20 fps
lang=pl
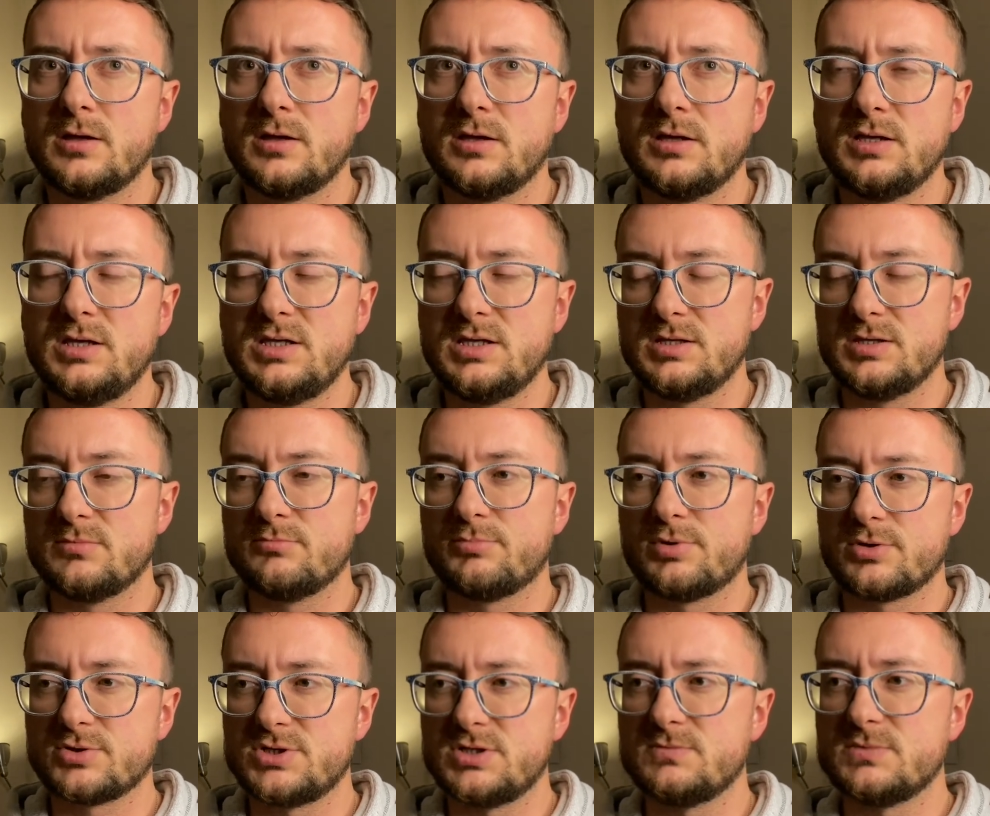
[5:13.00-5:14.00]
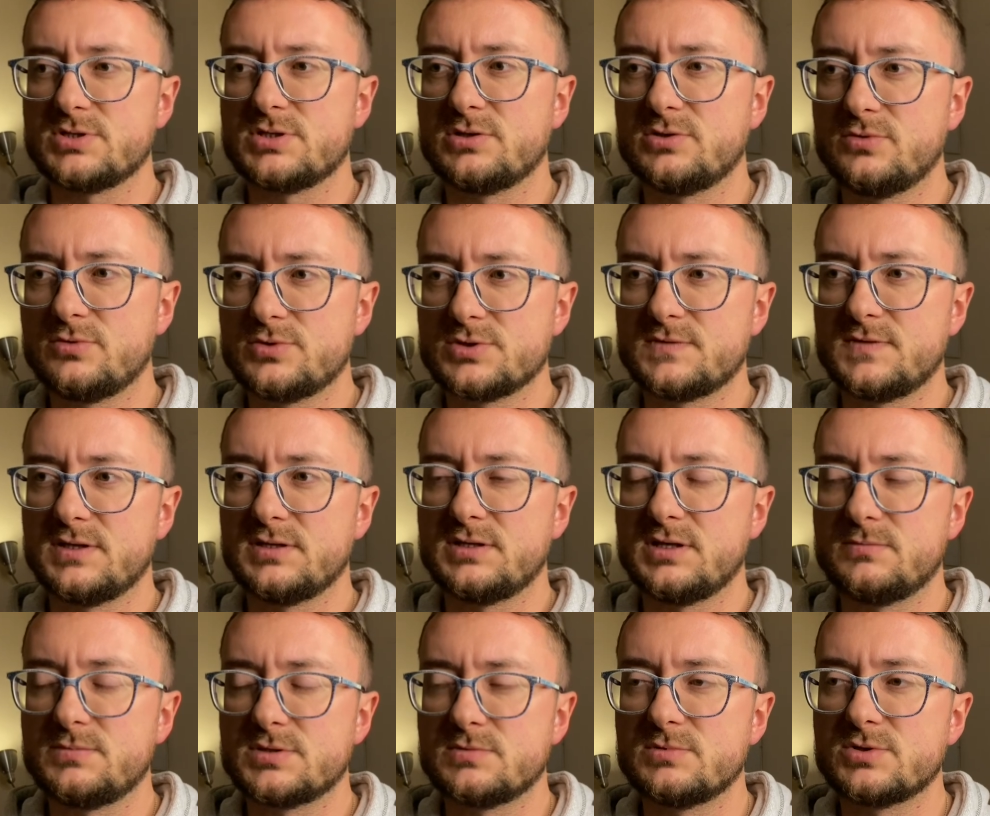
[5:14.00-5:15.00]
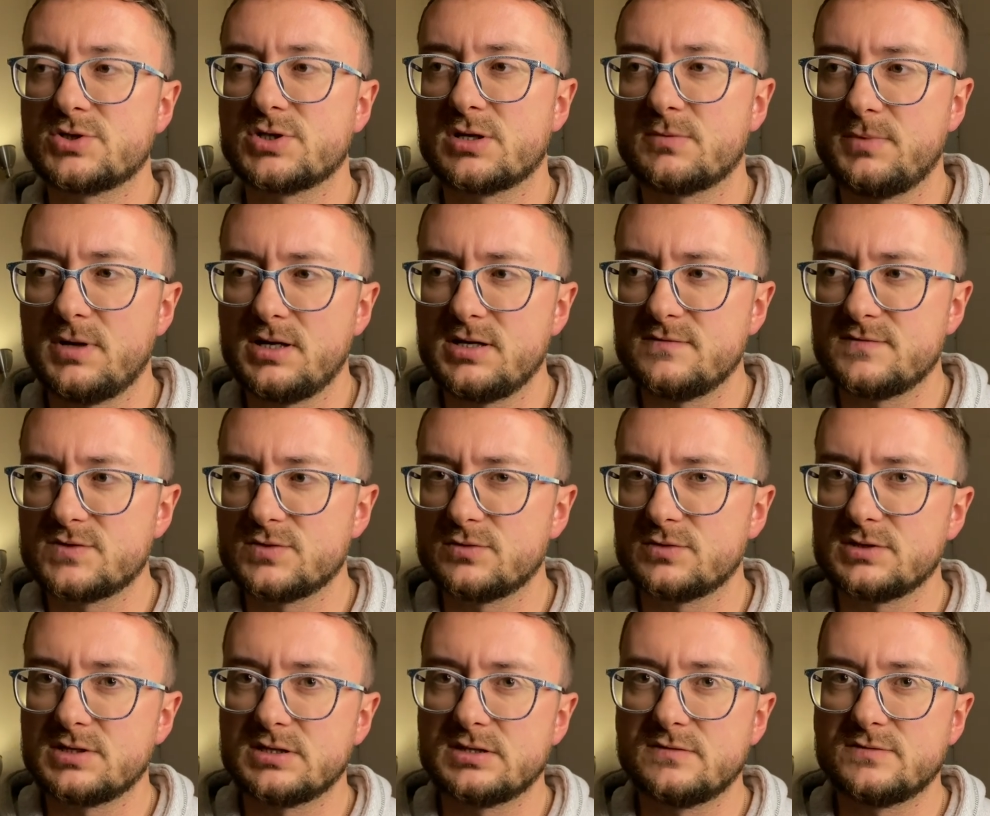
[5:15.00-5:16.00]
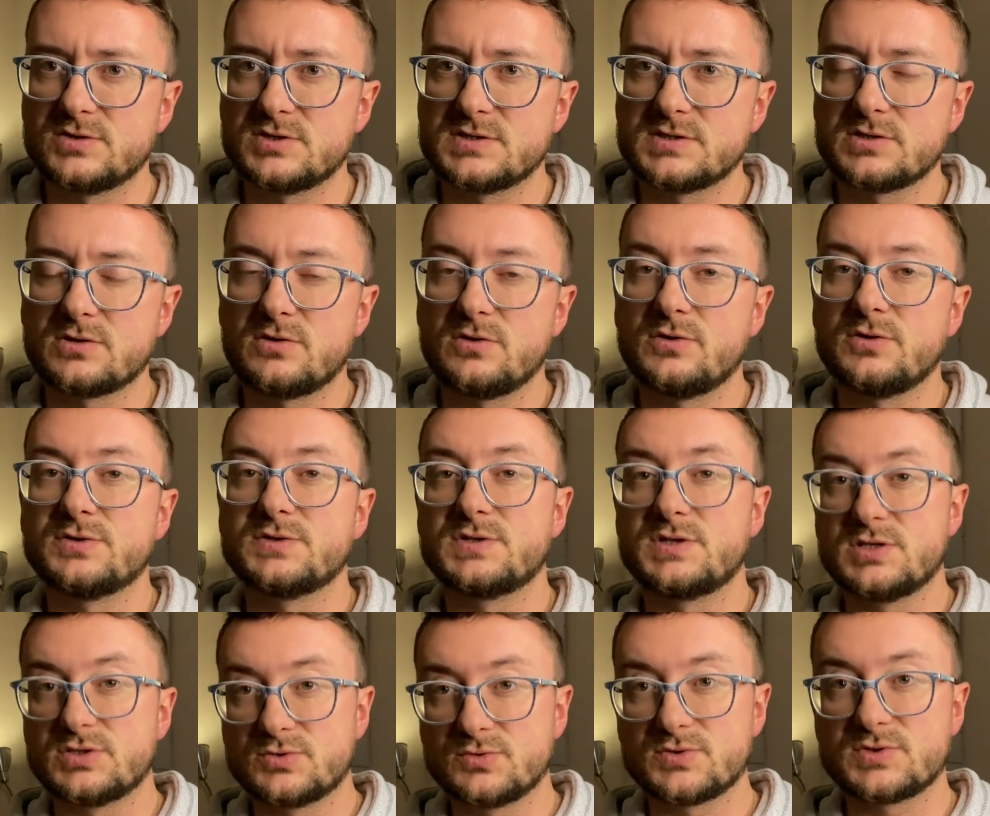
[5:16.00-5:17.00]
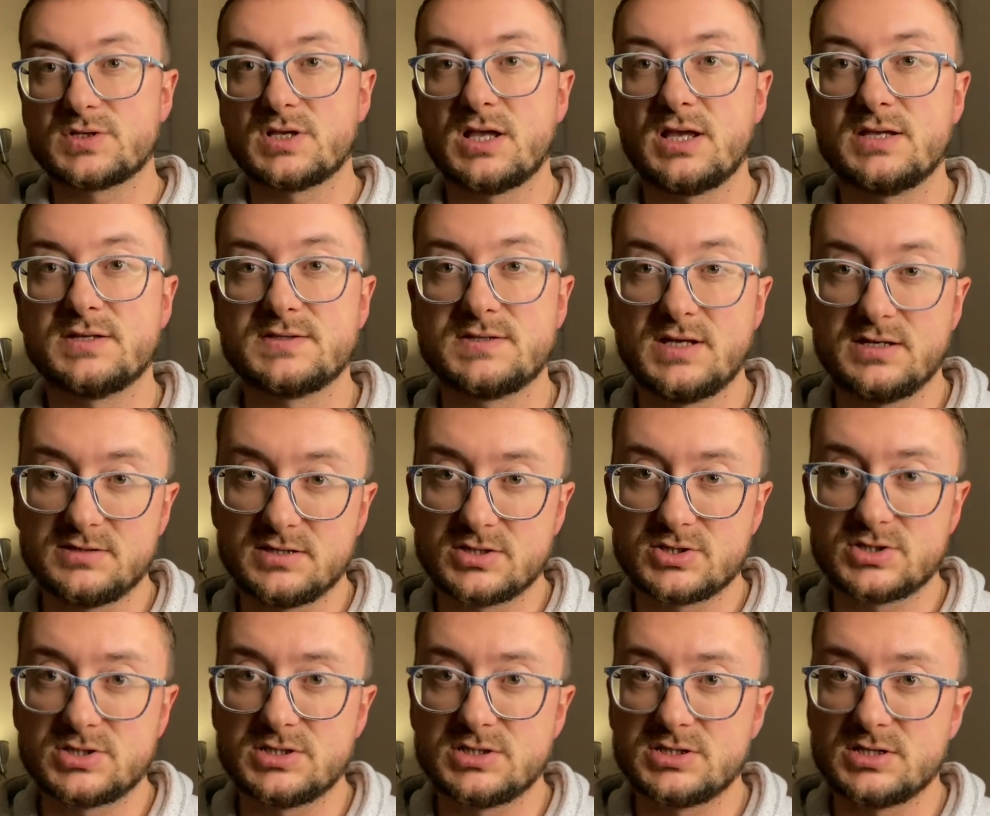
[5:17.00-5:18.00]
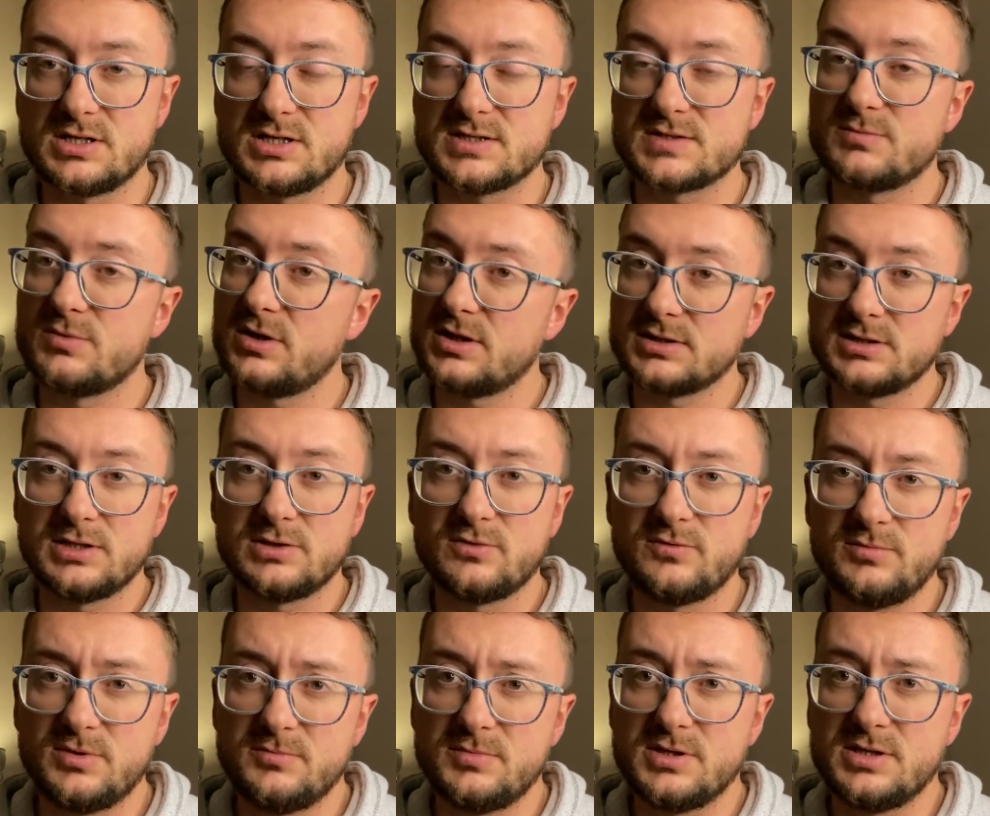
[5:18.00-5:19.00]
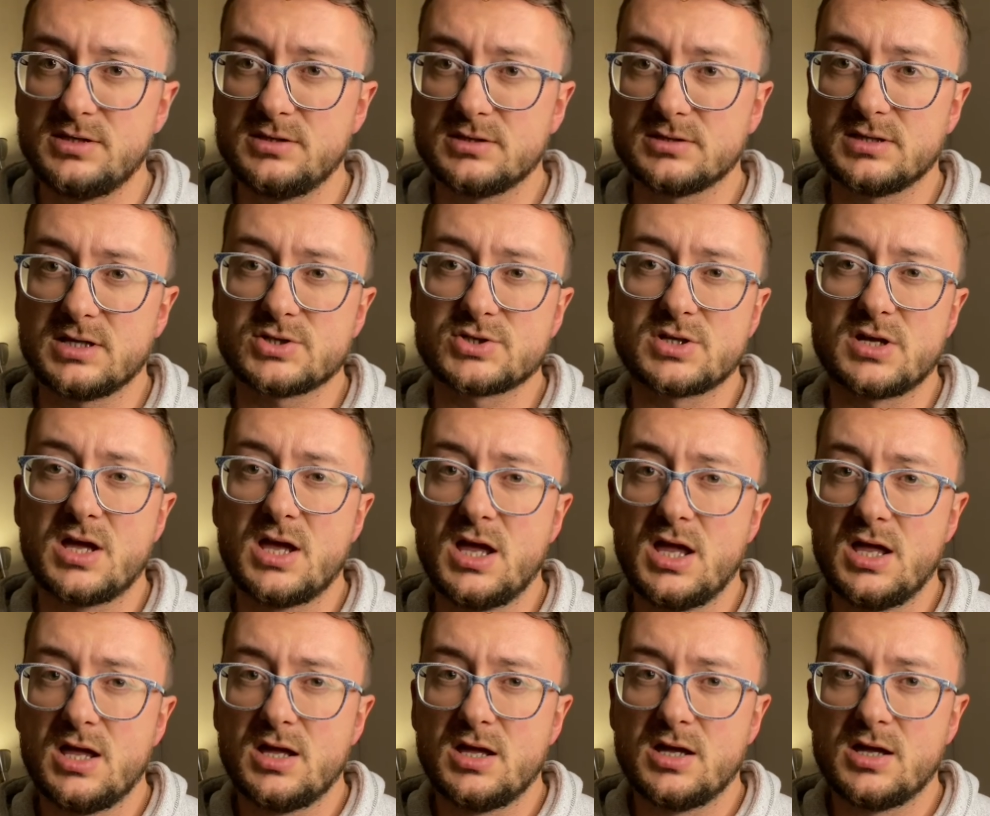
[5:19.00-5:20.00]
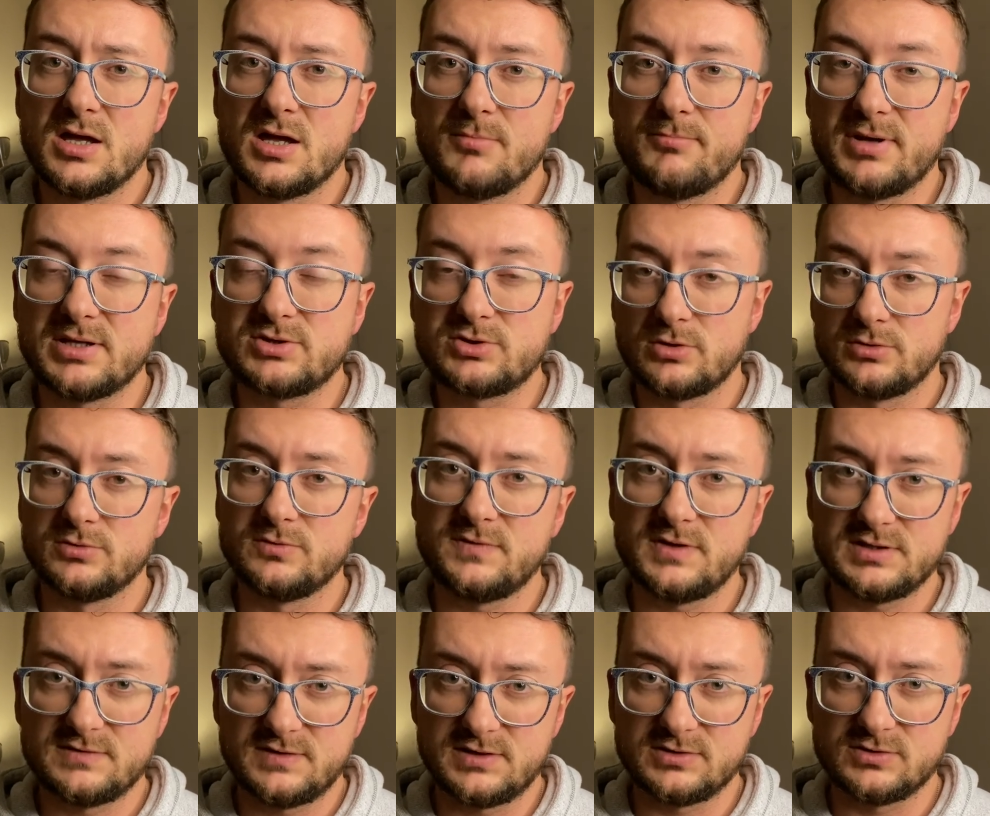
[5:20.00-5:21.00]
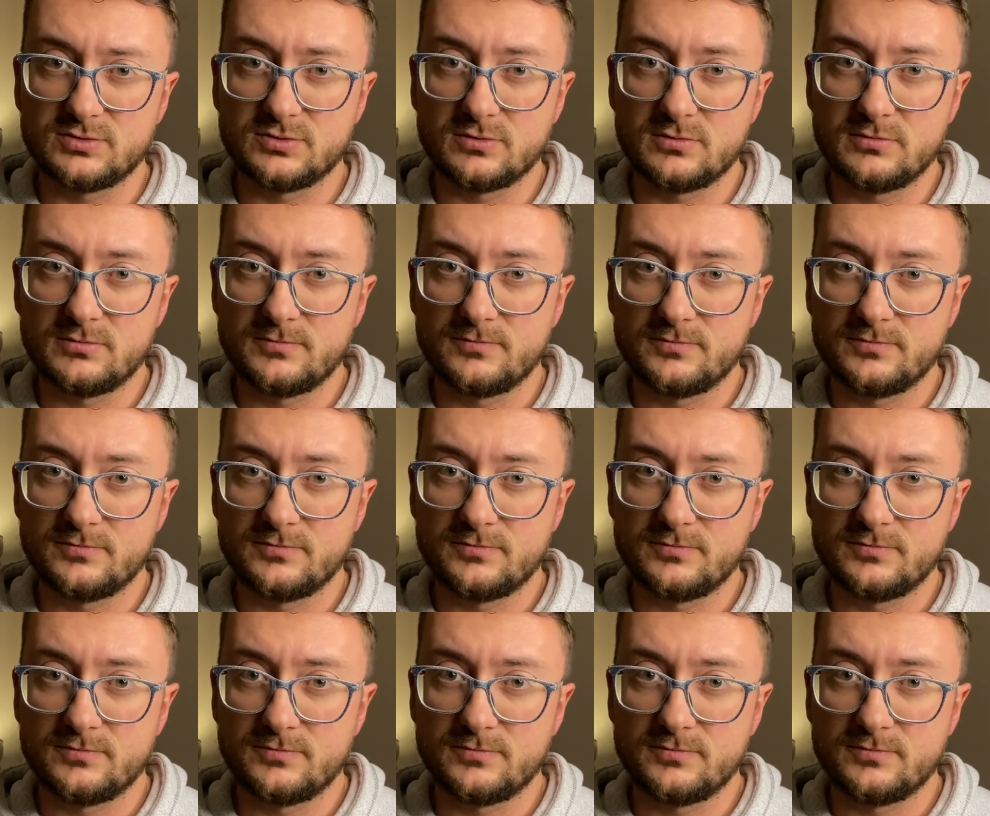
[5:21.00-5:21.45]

I prosimy Cię, Duchu Święty, abyśmy czerpali wzór nade wszystko z Jezusa, z Jana Chrzciciela, z bohaterów biblijnych, także patronów Adwentu,